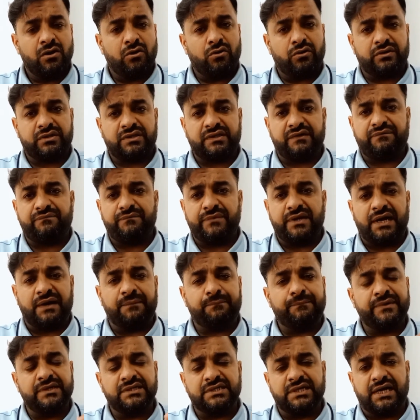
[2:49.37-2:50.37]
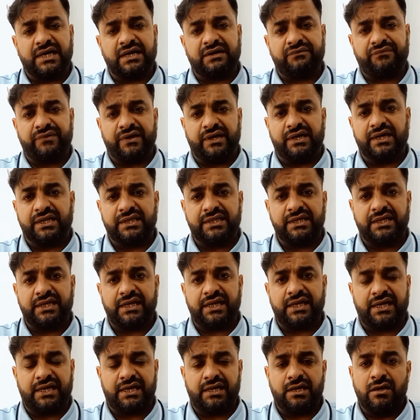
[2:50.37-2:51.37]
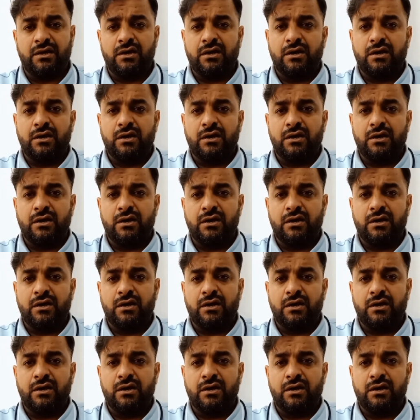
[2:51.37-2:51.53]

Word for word: और सेफ़ e में आपने जाके फिंगर देने हैं